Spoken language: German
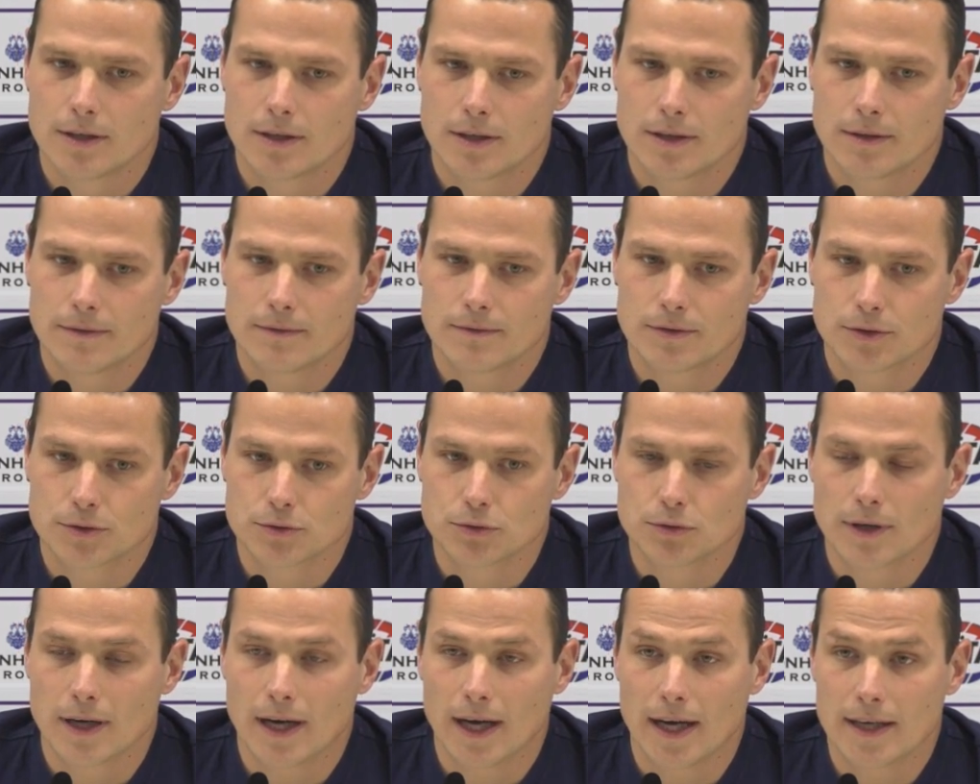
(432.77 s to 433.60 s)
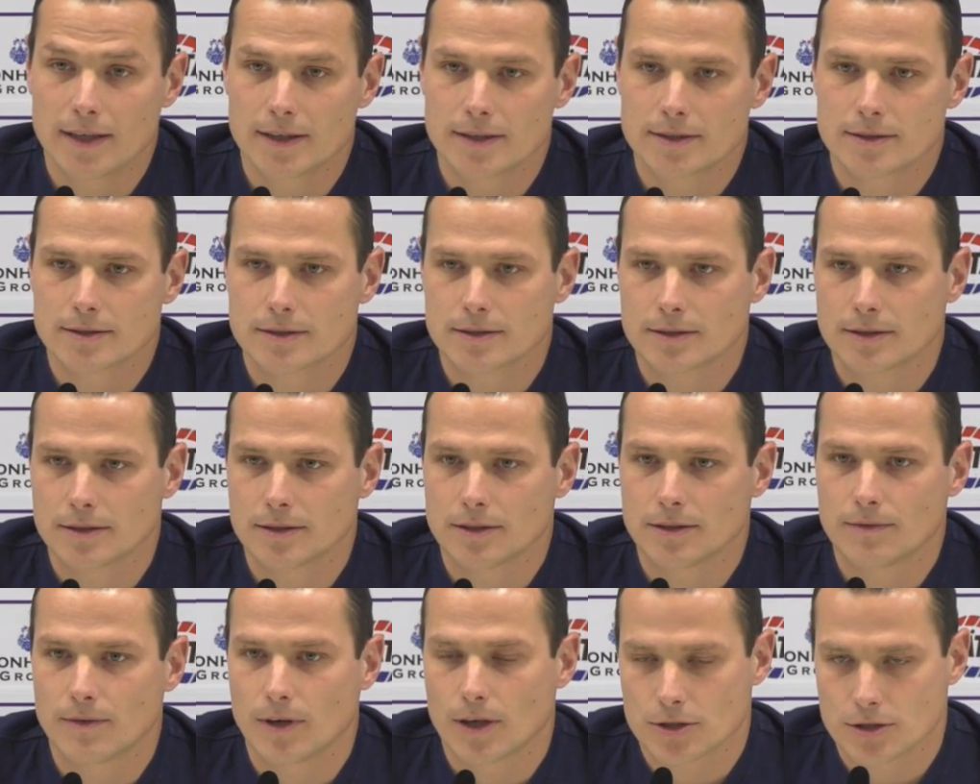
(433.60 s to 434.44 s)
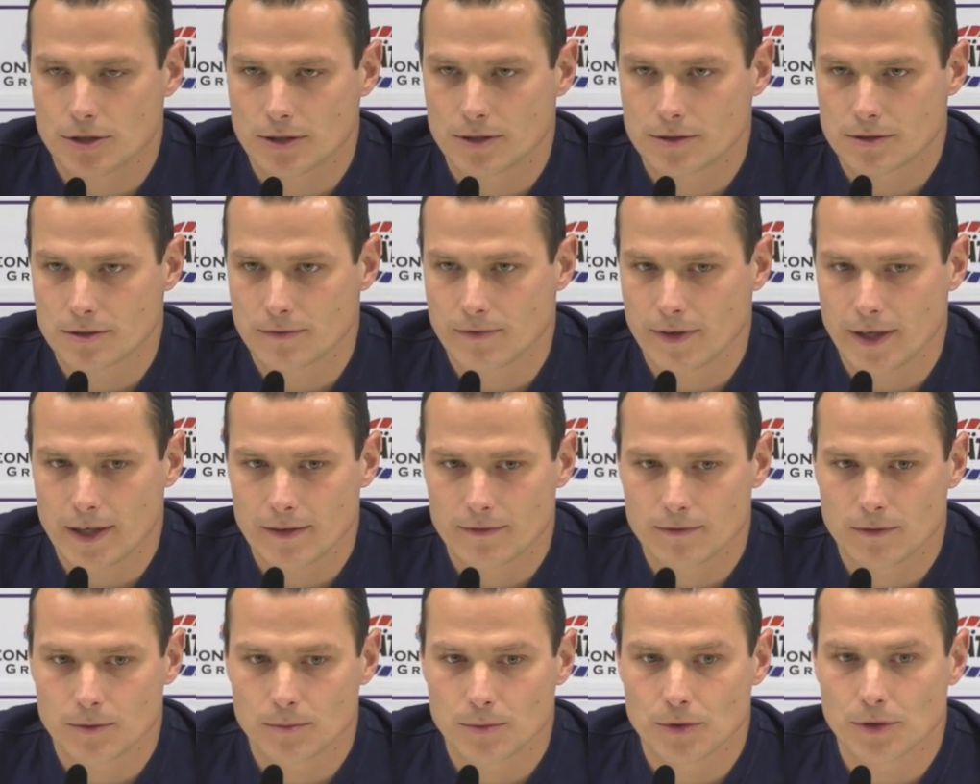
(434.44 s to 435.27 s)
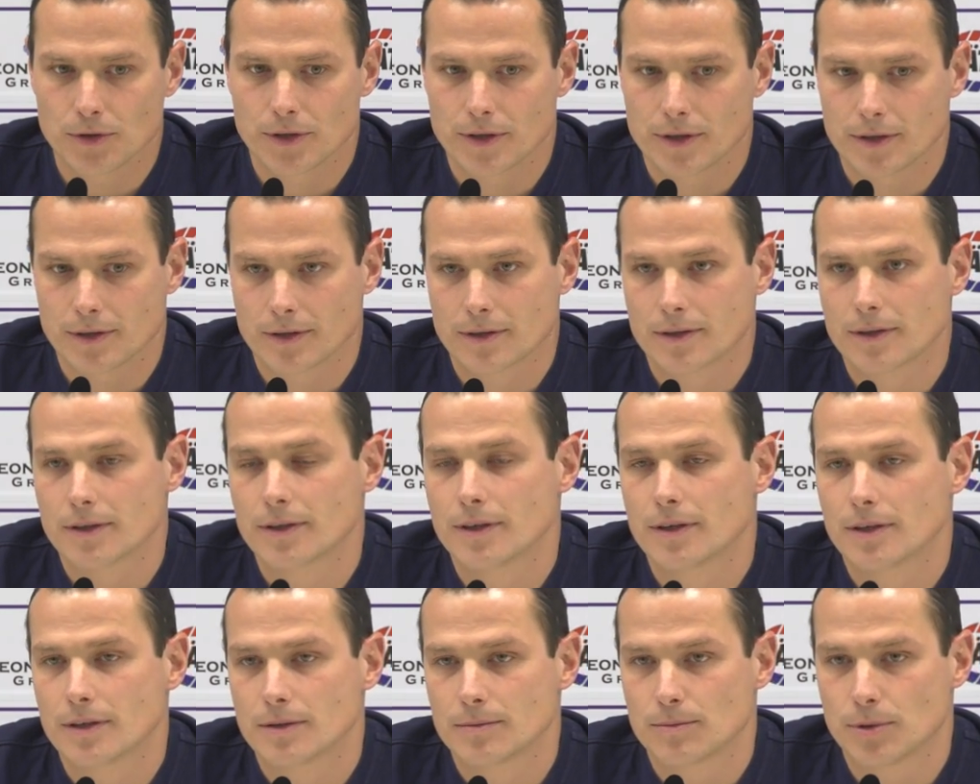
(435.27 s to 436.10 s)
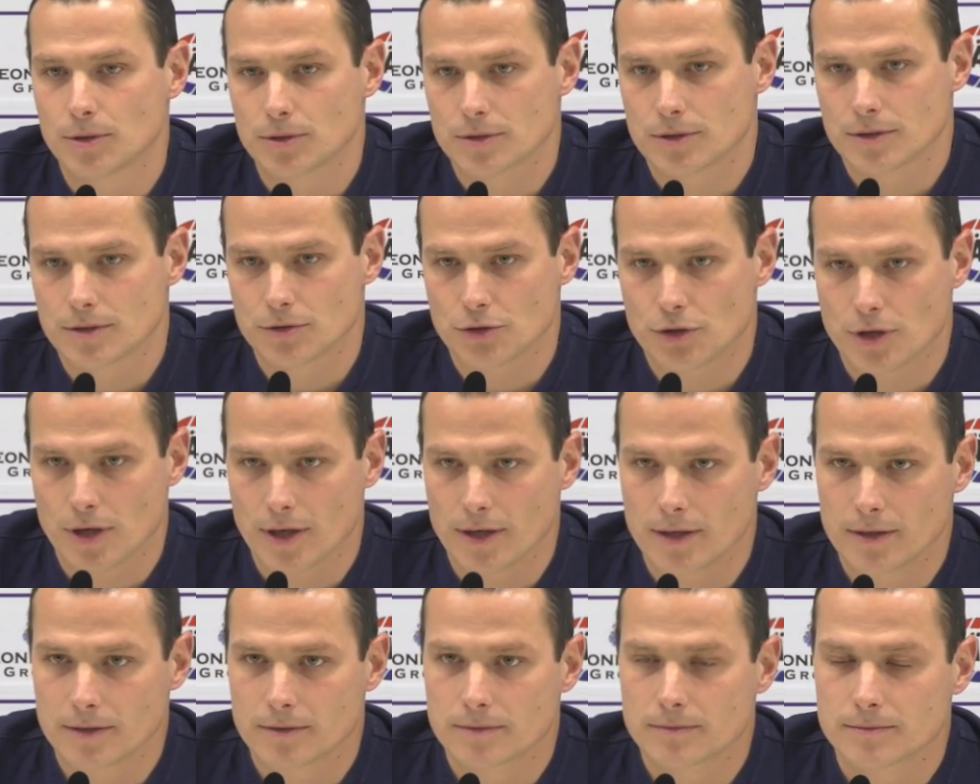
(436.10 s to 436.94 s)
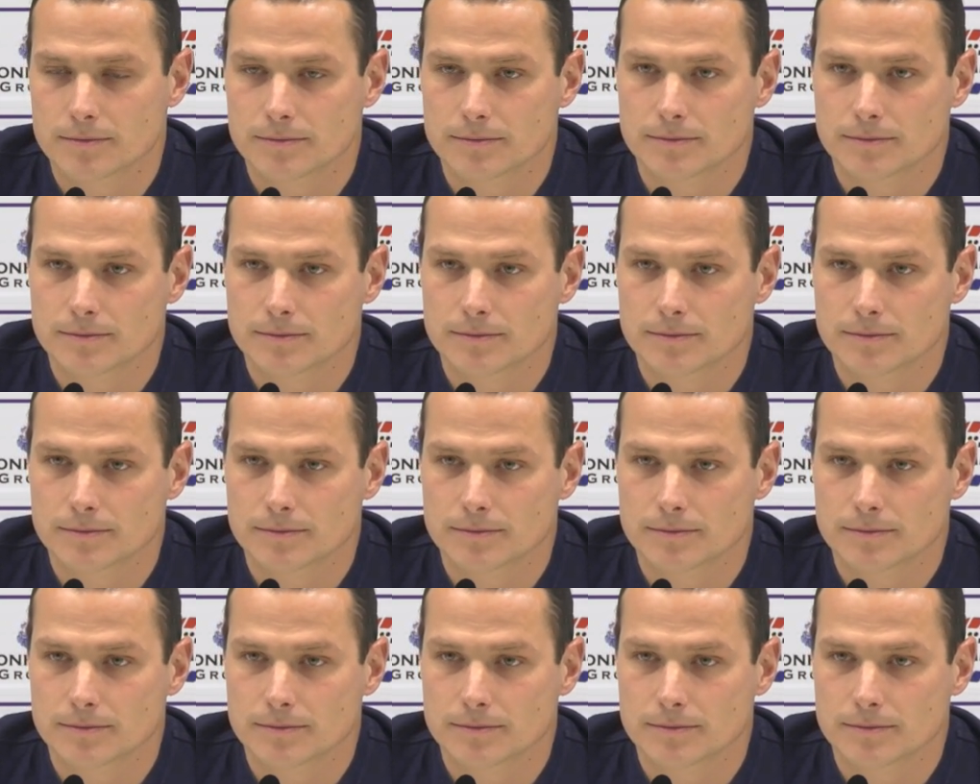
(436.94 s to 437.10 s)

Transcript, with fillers: ähm, versuchen, alles in die Waagschale zu werfen, um dort äh, Punkte zu stehlen.